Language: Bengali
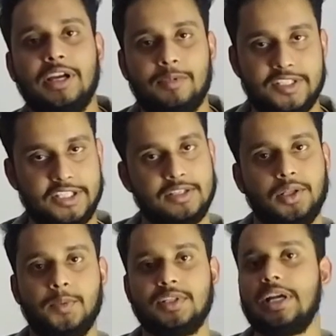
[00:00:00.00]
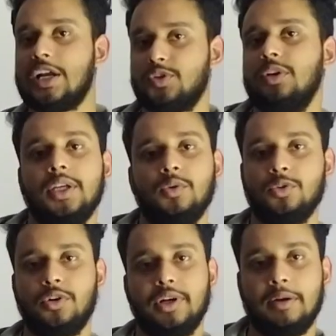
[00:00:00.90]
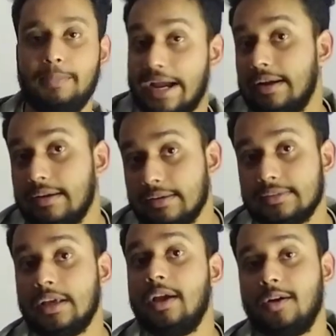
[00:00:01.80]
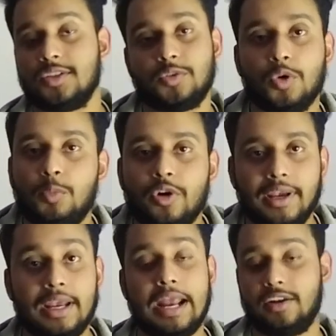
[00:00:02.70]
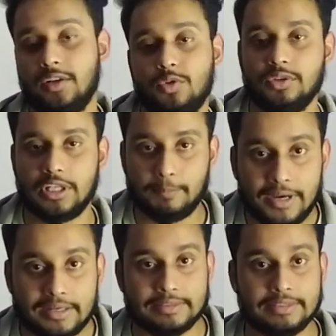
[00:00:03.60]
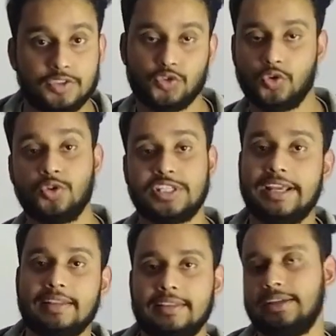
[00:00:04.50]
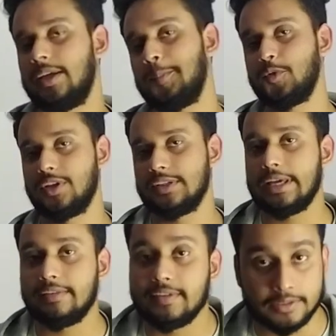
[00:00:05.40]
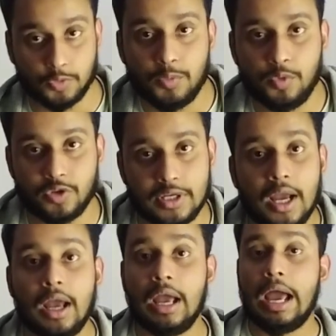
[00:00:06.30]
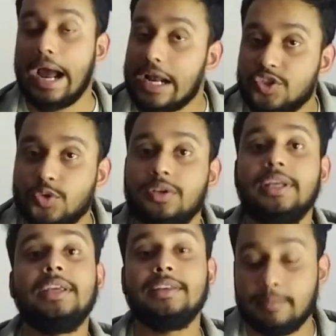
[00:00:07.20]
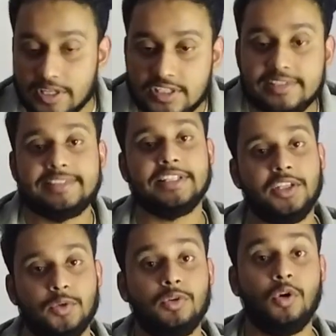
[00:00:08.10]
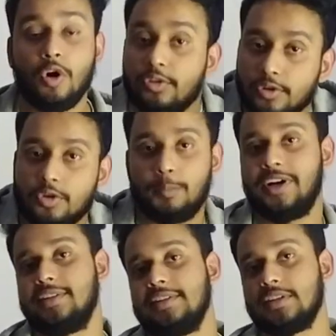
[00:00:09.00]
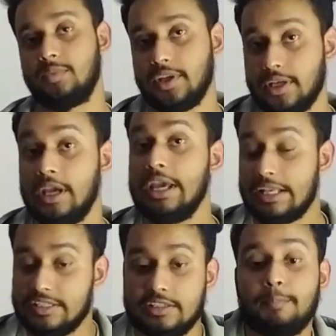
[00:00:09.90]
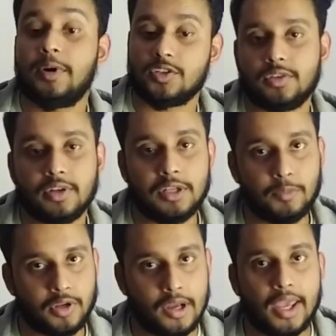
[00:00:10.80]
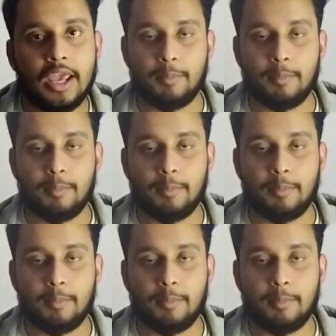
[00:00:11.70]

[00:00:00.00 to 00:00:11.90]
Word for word: ধরে আমরা যেটা জানতে পারছি আসলেই কোনো ধরনের ভাইরাস হচ্ছে ক্রোমবুকে অ্যাটাক করতে পারেনি সো সেখান থেকে বোঝা যায় যে ক্রোমবুকটা আসলেই বেশি সিকিউর অন্যান্য অপারেটিং সিস্টেম থেকে যেটা পার্সোনালি মনে হয়